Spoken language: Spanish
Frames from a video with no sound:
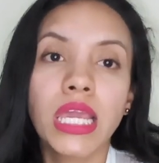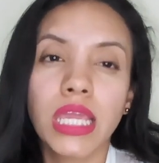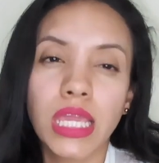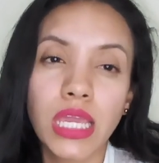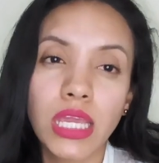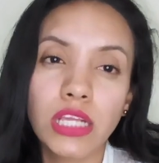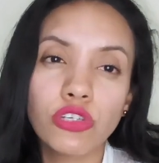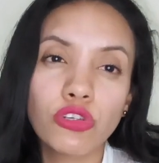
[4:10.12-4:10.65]

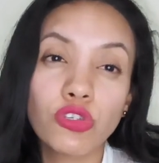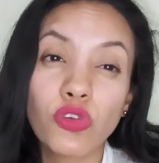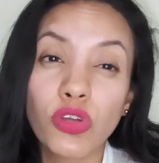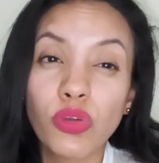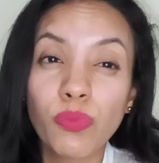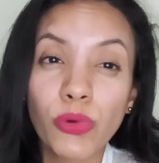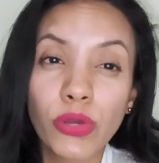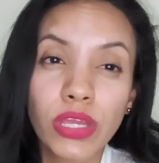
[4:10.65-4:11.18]
y yo
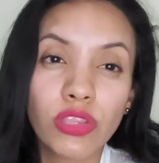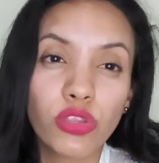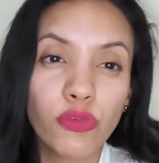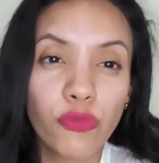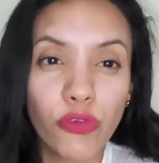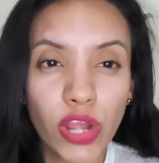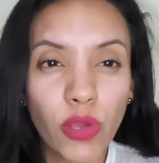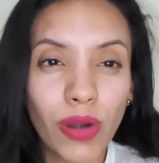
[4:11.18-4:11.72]
soy un poquito
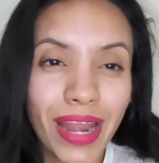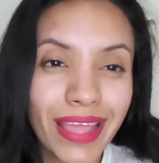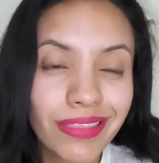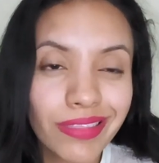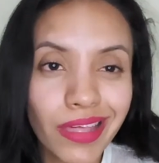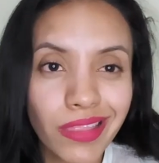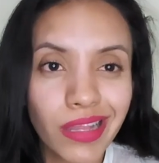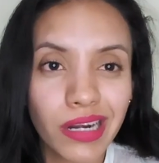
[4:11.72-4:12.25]

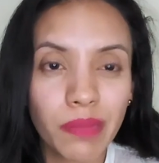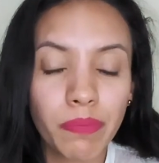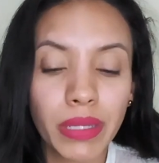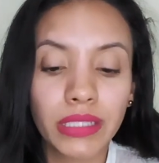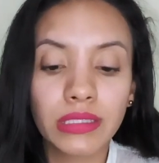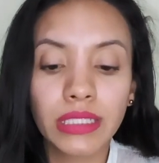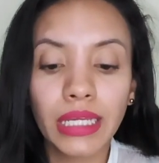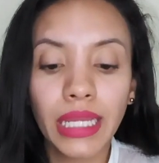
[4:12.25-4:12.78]
friolenta de
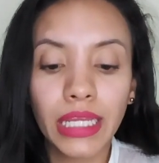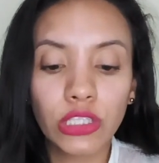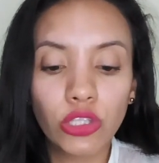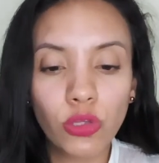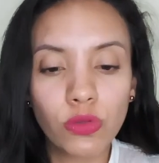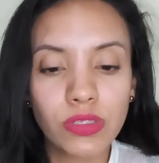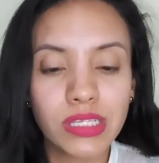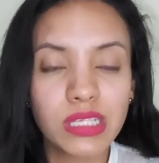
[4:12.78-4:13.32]
repente,
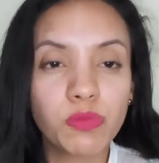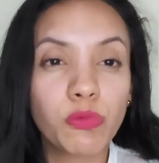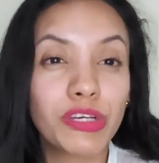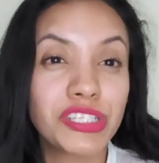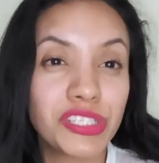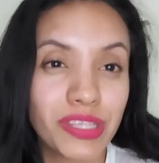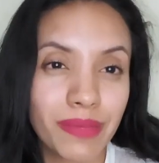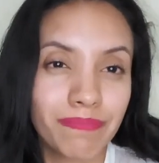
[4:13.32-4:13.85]
entonces
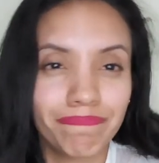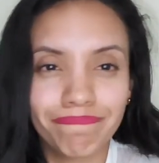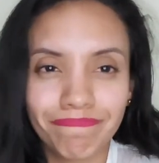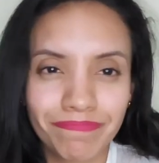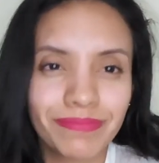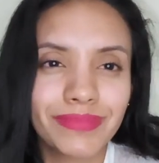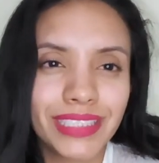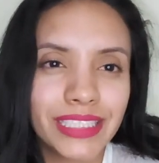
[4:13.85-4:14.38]
pues mm,
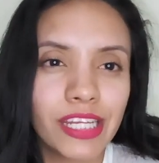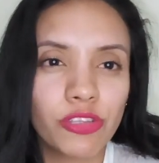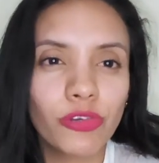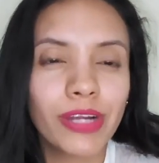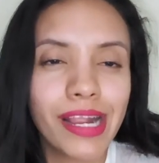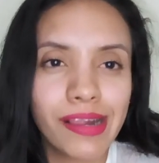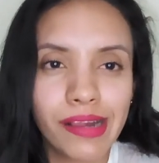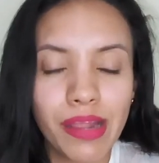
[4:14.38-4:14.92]

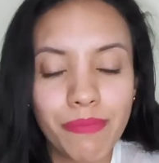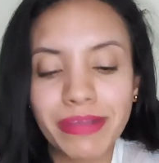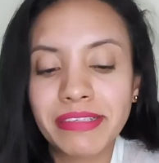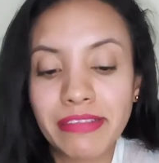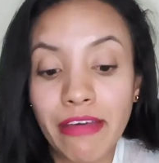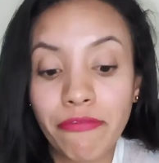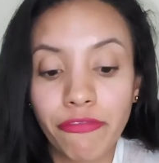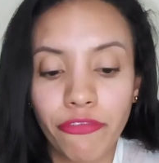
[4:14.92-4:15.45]
siento que el clima
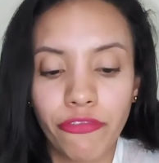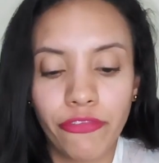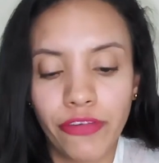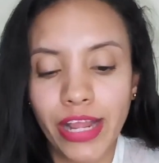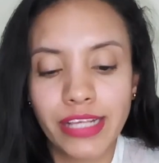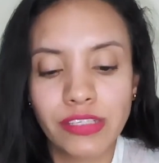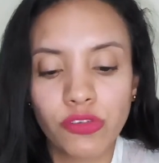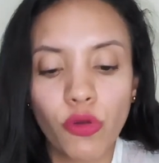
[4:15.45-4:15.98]
está
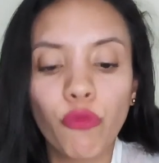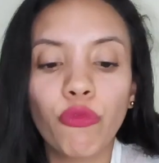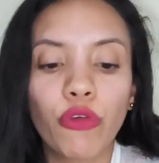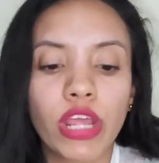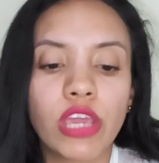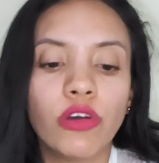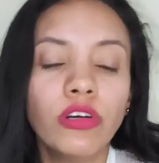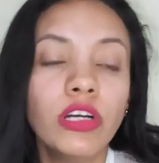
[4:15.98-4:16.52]
fresco,
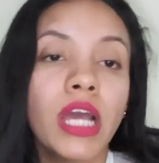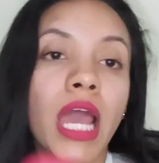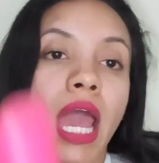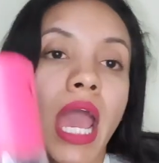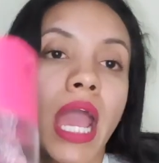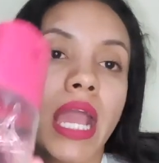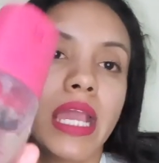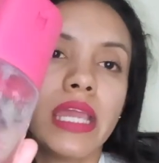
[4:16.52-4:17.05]
frío
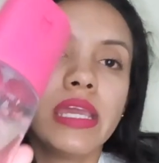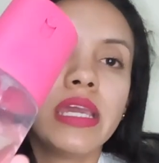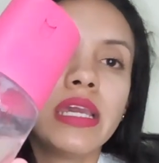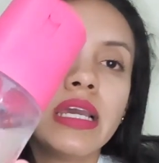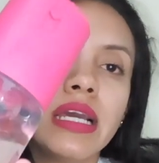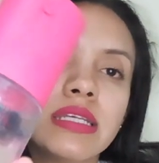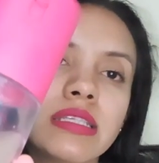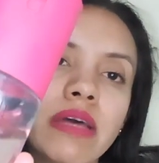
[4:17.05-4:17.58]

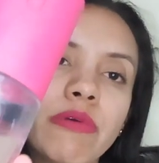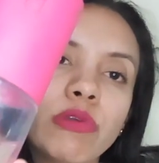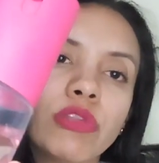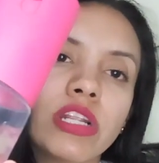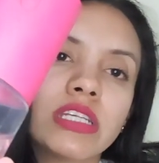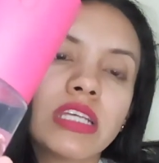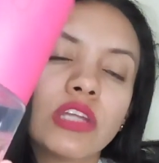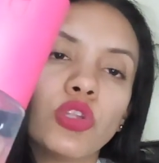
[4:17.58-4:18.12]
y estaba
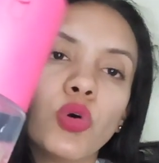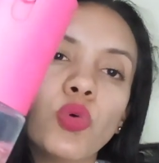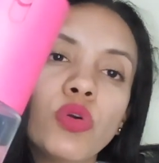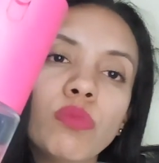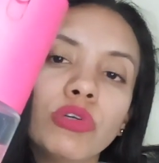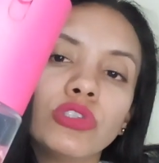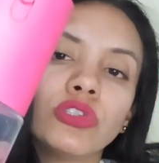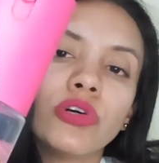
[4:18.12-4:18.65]
utilizando
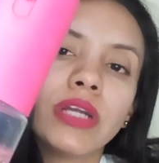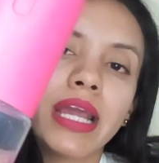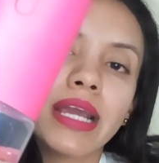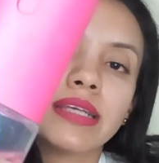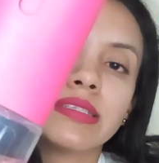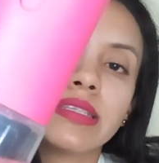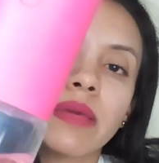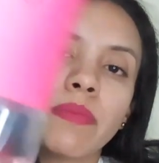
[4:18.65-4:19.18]
un montón
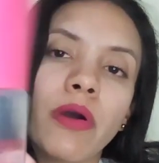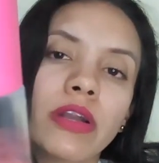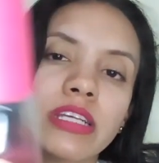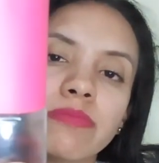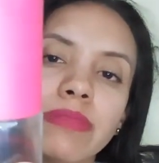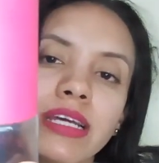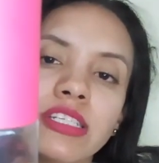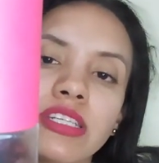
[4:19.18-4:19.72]
este Body
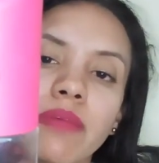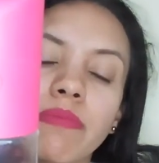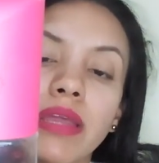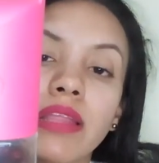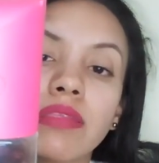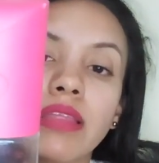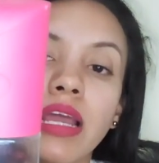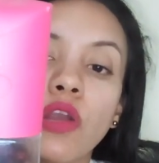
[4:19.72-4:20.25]
Splash
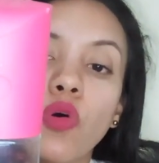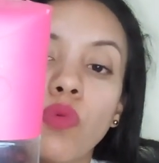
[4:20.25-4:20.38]
también del